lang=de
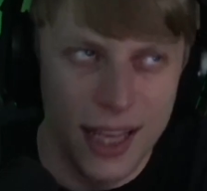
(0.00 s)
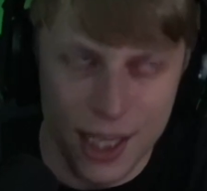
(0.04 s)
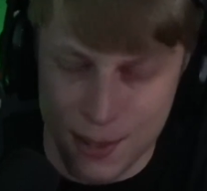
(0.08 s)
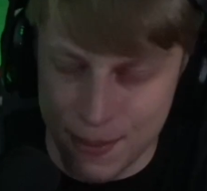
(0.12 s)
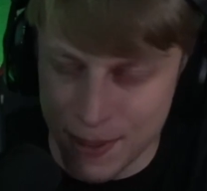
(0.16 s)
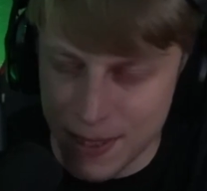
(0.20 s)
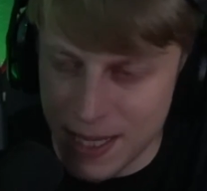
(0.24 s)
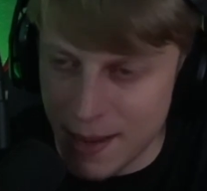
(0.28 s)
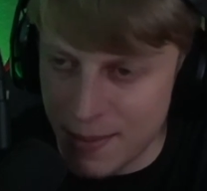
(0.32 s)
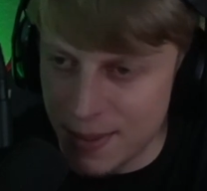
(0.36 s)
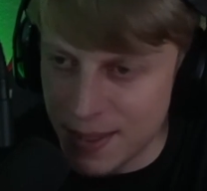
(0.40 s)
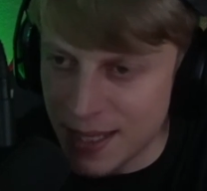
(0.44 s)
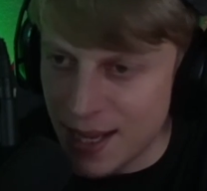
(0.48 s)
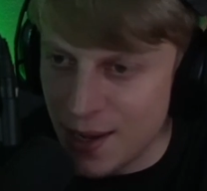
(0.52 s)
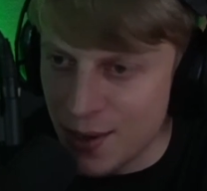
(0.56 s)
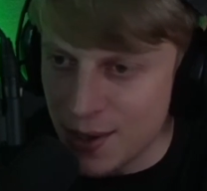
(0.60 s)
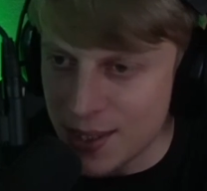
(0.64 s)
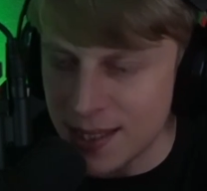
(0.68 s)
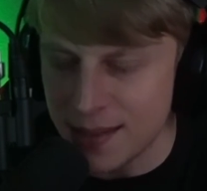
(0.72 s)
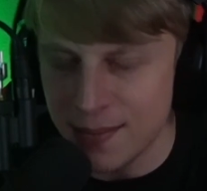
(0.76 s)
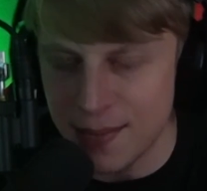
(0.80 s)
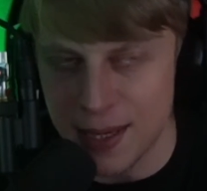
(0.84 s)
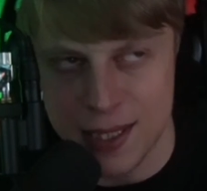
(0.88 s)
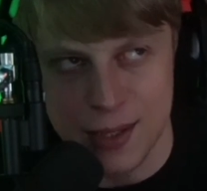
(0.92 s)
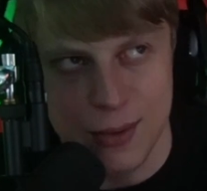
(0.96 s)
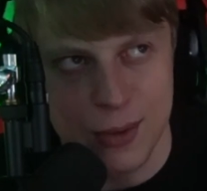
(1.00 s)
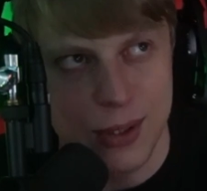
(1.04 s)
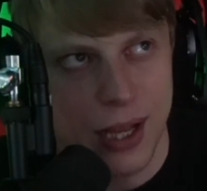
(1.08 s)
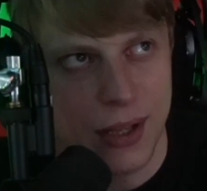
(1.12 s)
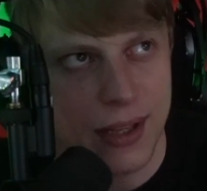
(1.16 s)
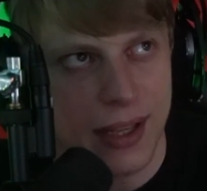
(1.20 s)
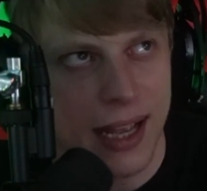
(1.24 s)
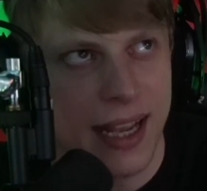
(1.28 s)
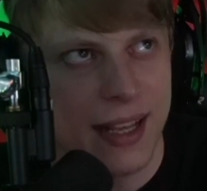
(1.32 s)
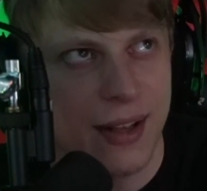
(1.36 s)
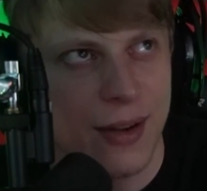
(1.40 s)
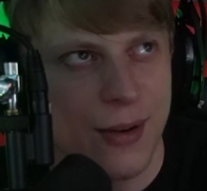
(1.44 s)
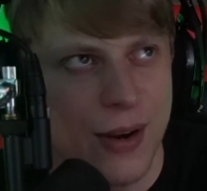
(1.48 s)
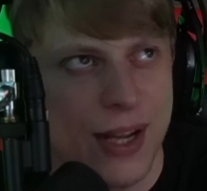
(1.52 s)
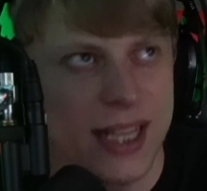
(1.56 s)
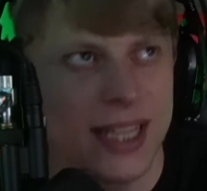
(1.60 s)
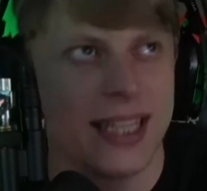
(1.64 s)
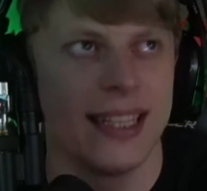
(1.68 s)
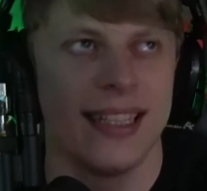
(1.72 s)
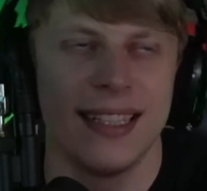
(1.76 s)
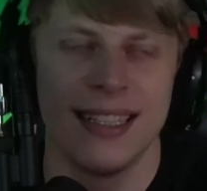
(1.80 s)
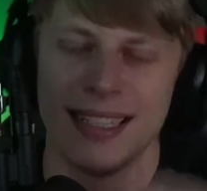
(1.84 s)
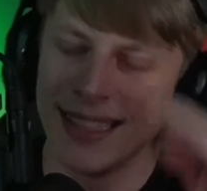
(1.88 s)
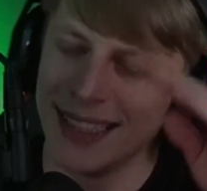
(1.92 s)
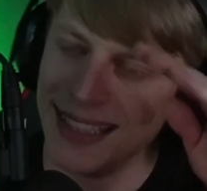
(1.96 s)
Ich bin damit raus. Macht's gut, haut rein
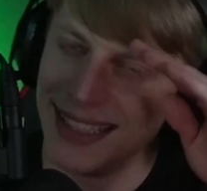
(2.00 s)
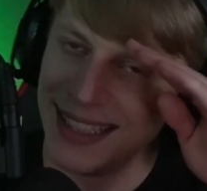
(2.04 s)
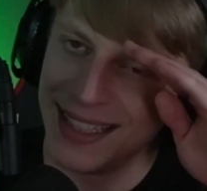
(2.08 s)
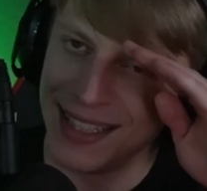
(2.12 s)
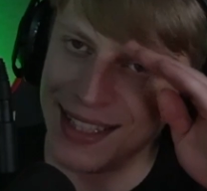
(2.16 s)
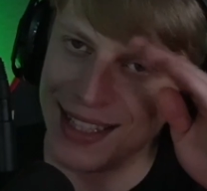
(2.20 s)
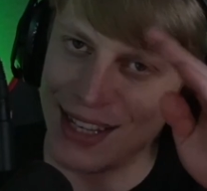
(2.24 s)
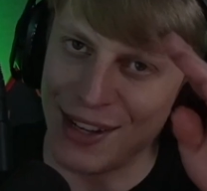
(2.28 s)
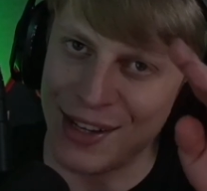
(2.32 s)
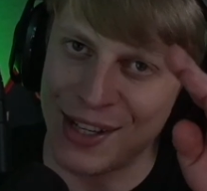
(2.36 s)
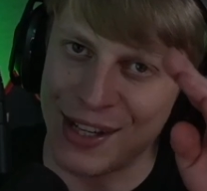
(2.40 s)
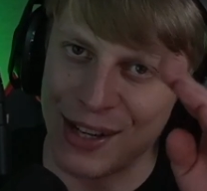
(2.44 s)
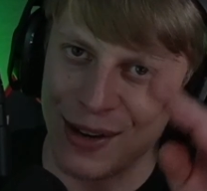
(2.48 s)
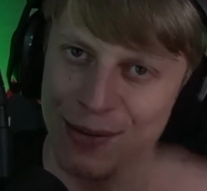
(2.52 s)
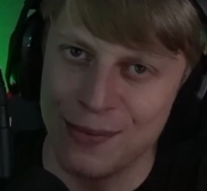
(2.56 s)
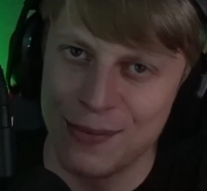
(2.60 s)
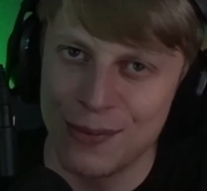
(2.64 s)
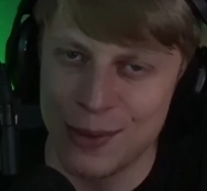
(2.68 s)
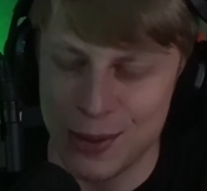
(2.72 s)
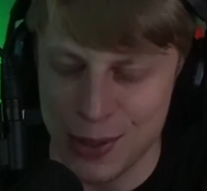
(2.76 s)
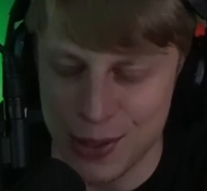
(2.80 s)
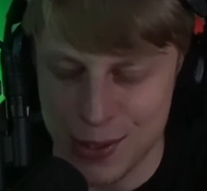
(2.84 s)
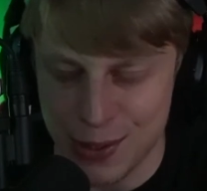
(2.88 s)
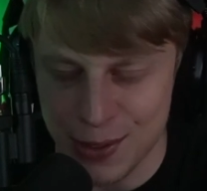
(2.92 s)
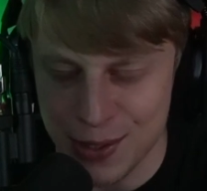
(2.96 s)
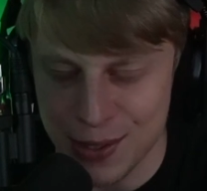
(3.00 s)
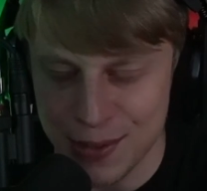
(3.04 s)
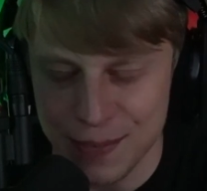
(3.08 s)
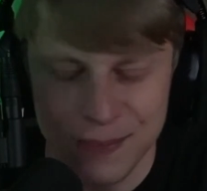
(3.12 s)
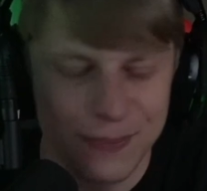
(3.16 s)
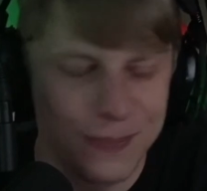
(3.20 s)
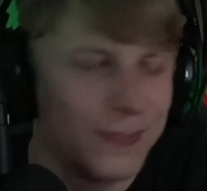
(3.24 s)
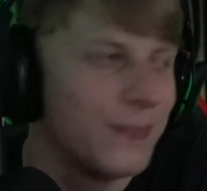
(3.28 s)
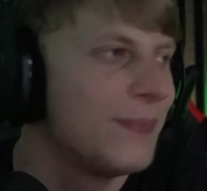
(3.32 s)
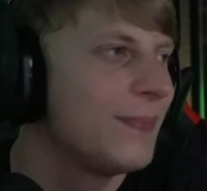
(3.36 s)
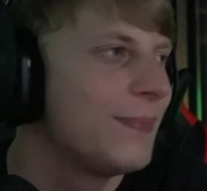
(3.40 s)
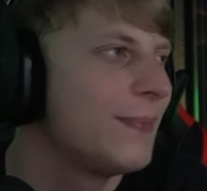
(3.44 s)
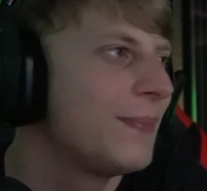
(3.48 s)
und ciao, ciao. Kuss, kuss.